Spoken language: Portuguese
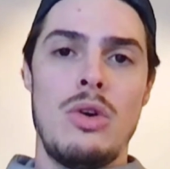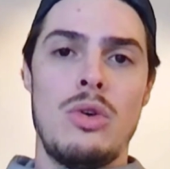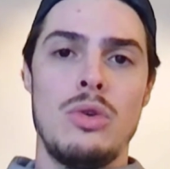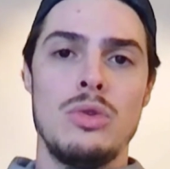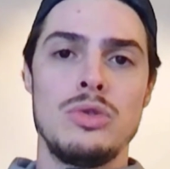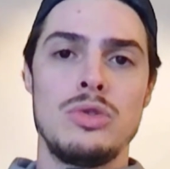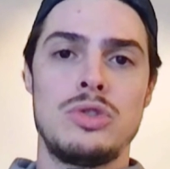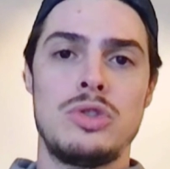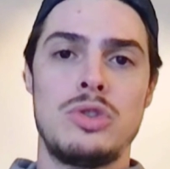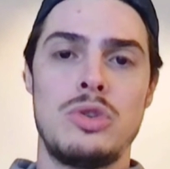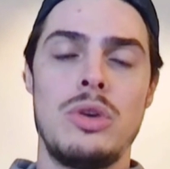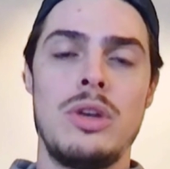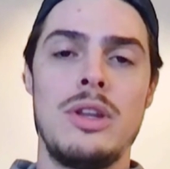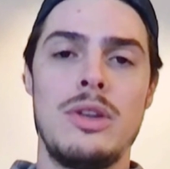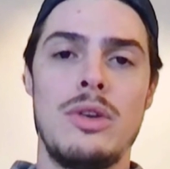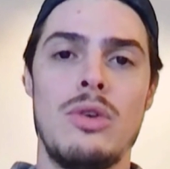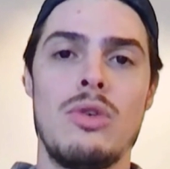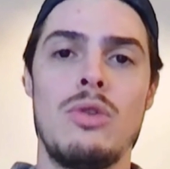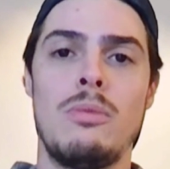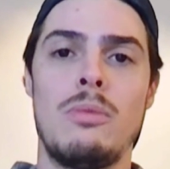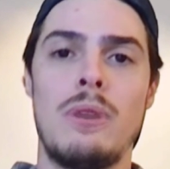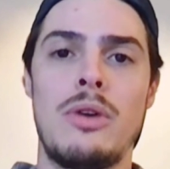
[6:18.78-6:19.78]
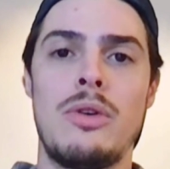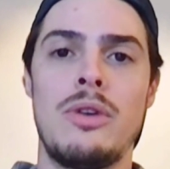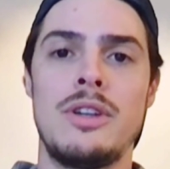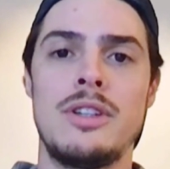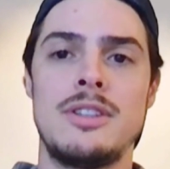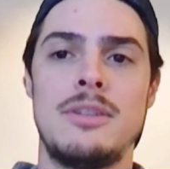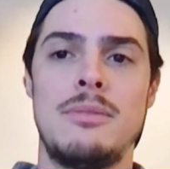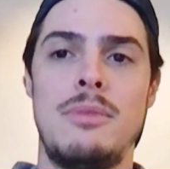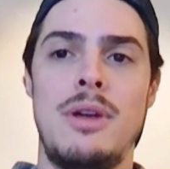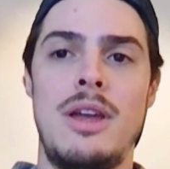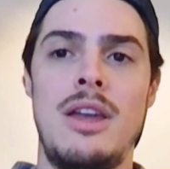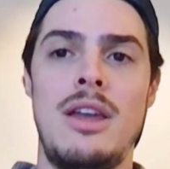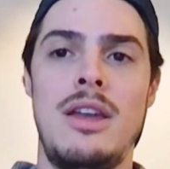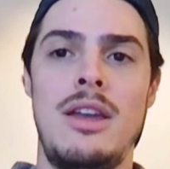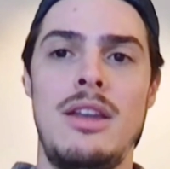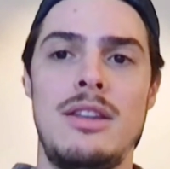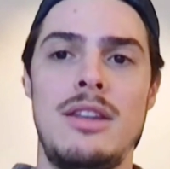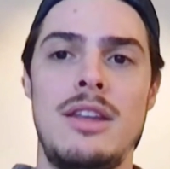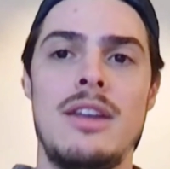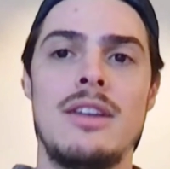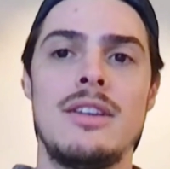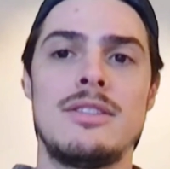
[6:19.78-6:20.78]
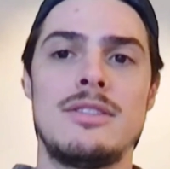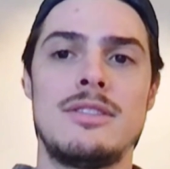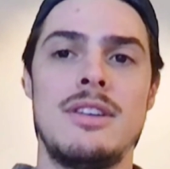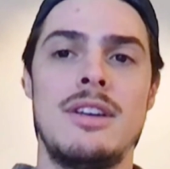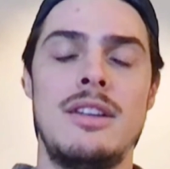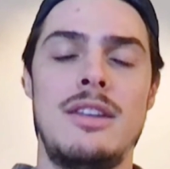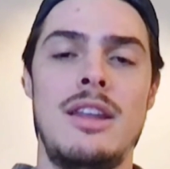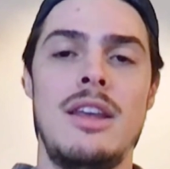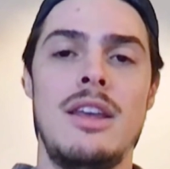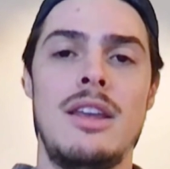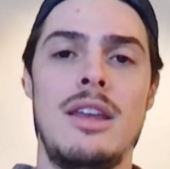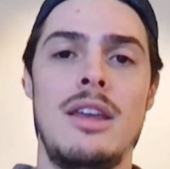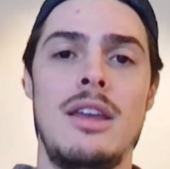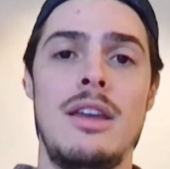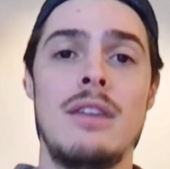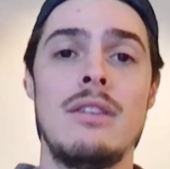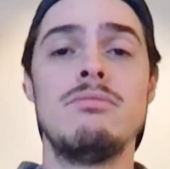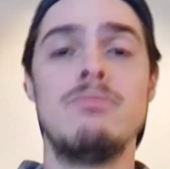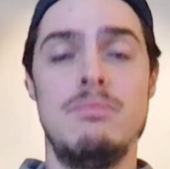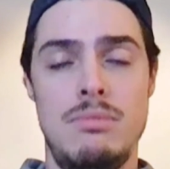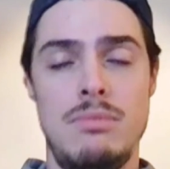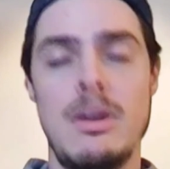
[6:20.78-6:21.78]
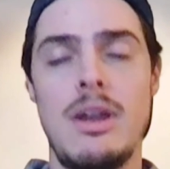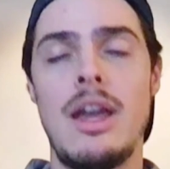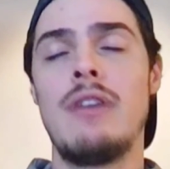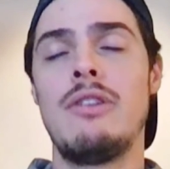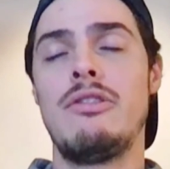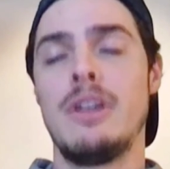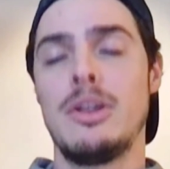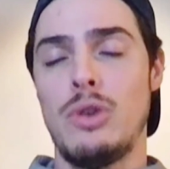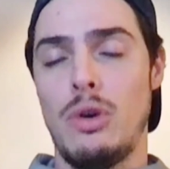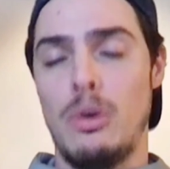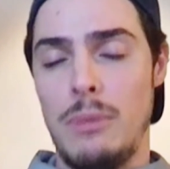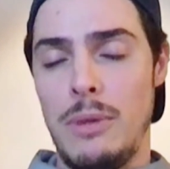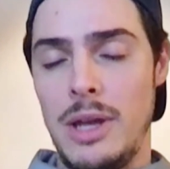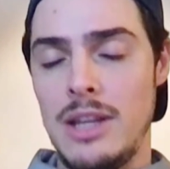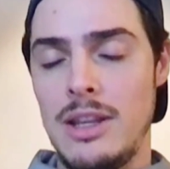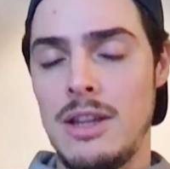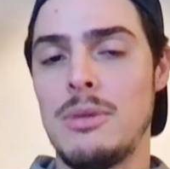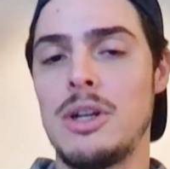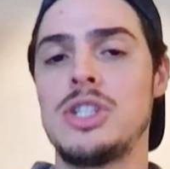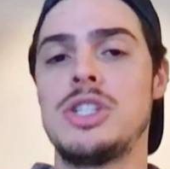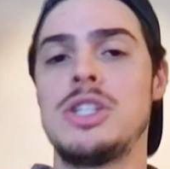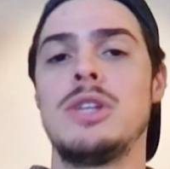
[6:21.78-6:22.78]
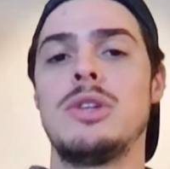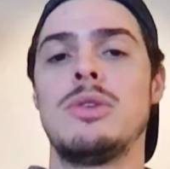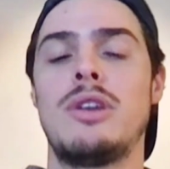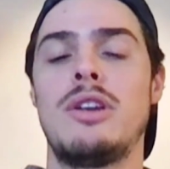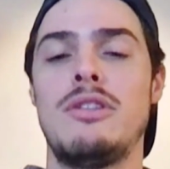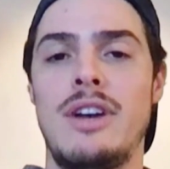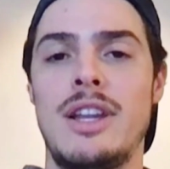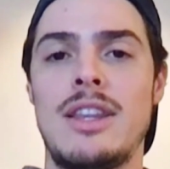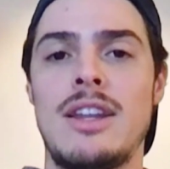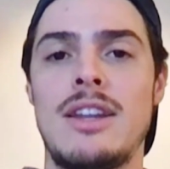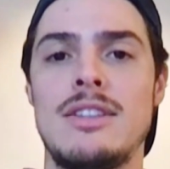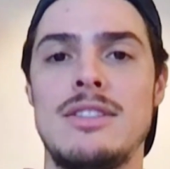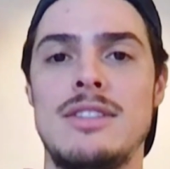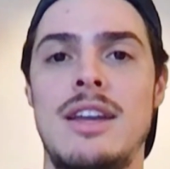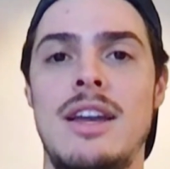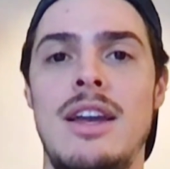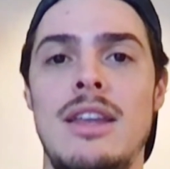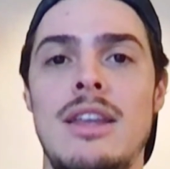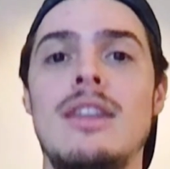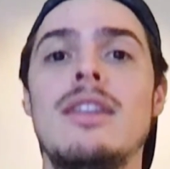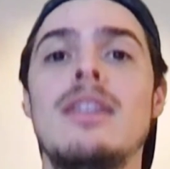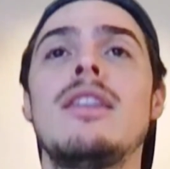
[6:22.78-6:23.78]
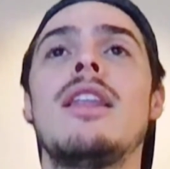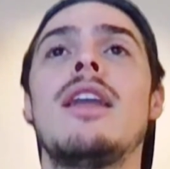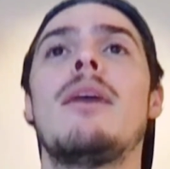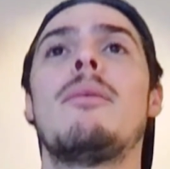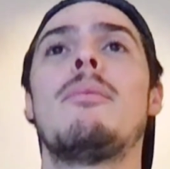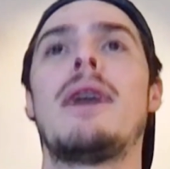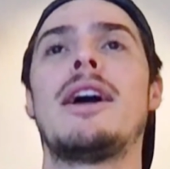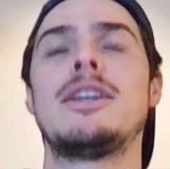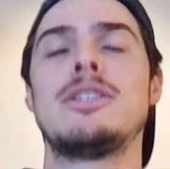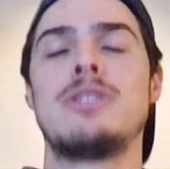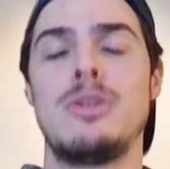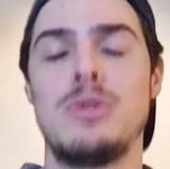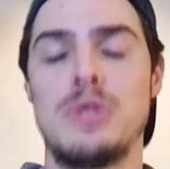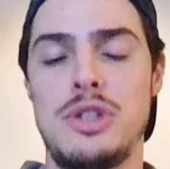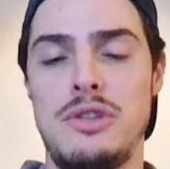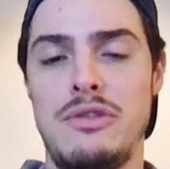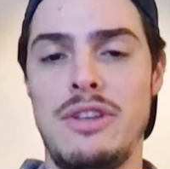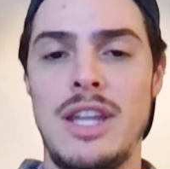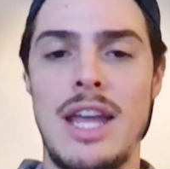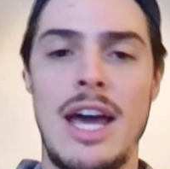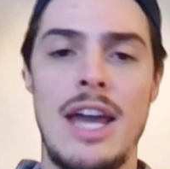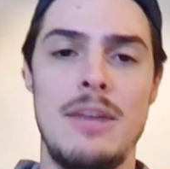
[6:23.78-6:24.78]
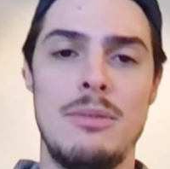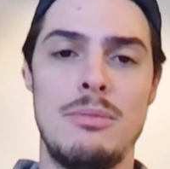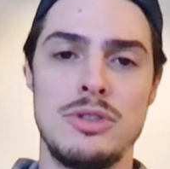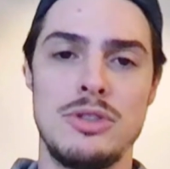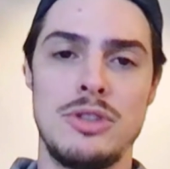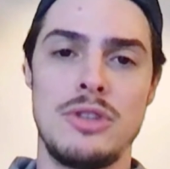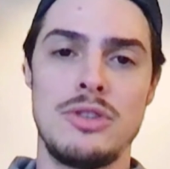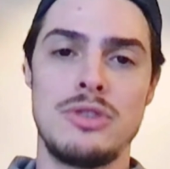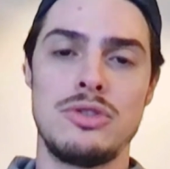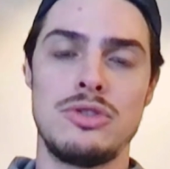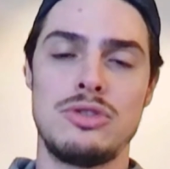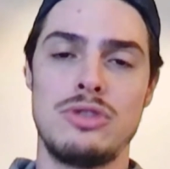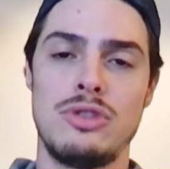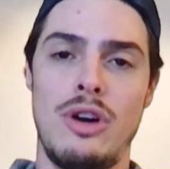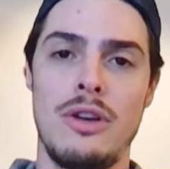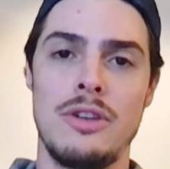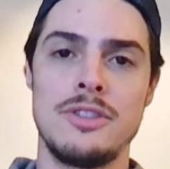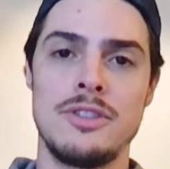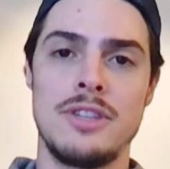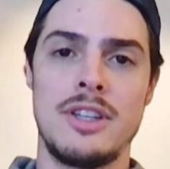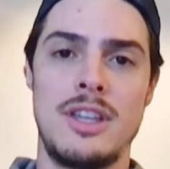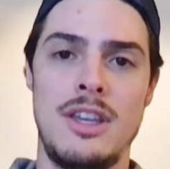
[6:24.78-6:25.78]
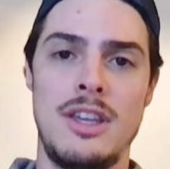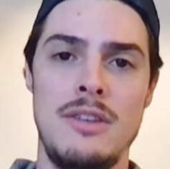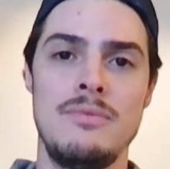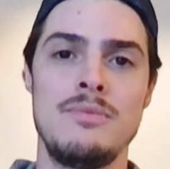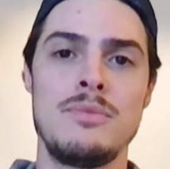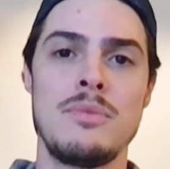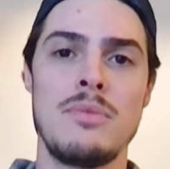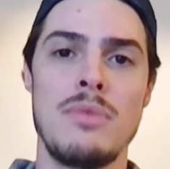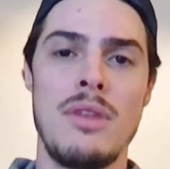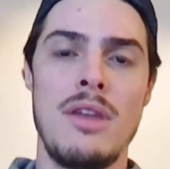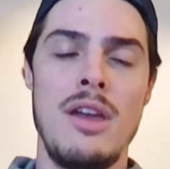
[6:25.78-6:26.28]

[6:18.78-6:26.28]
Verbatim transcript: construindo alguma coisa bem interessante e que eventualmente imagino que vai trazer ainda mais longevidade para os nossos solos aqui,